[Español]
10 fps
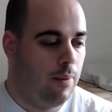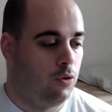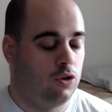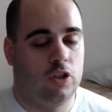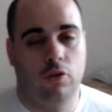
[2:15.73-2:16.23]

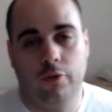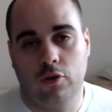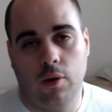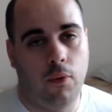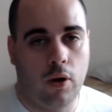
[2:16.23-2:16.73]
pues eso pues
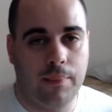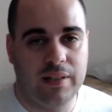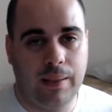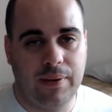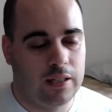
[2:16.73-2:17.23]
como lo que me
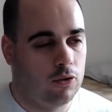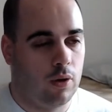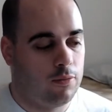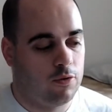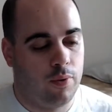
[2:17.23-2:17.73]
está pasando
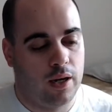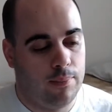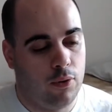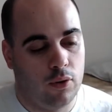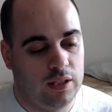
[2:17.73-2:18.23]
ahora pues por
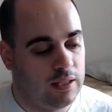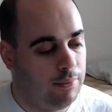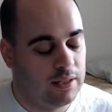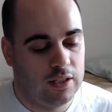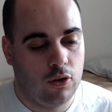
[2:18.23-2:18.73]
ejemplo con esa
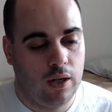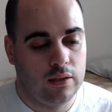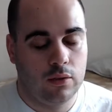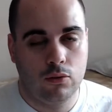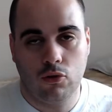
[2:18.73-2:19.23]
base yo la
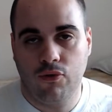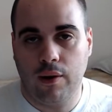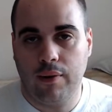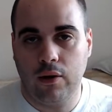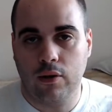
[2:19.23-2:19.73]

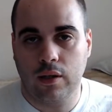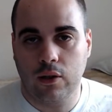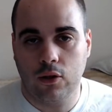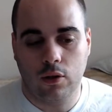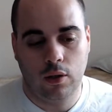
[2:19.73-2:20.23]
enchufaba al
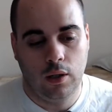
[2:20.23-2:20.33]
ordenador